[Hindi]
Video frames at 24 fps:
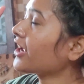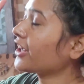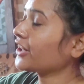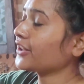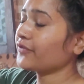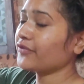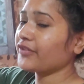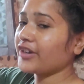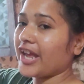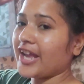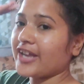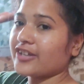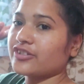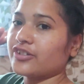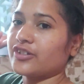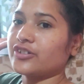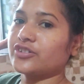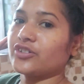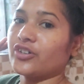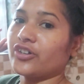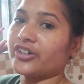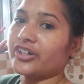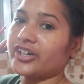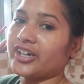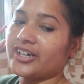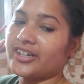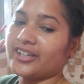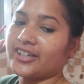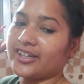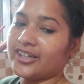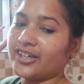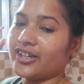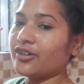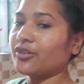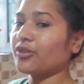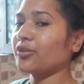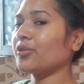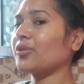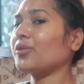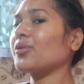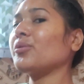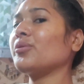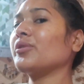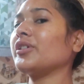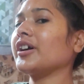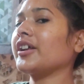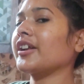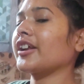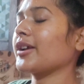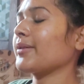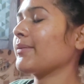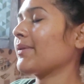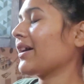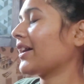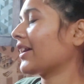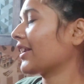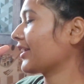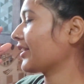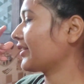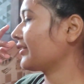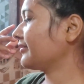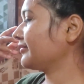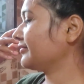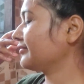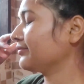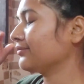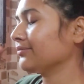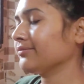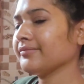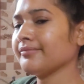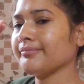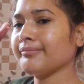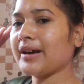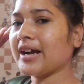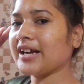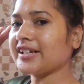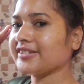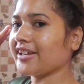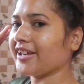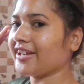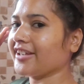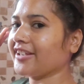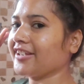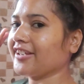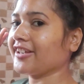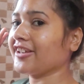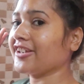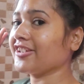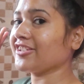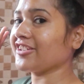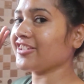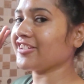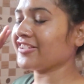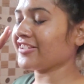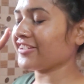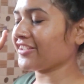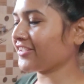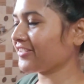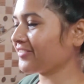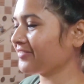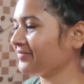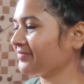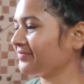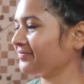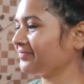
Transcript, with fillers: या तो फिर एग्जॉस ऑन कर देना गुट्टू डर के मारे भाग जाएगी किचन से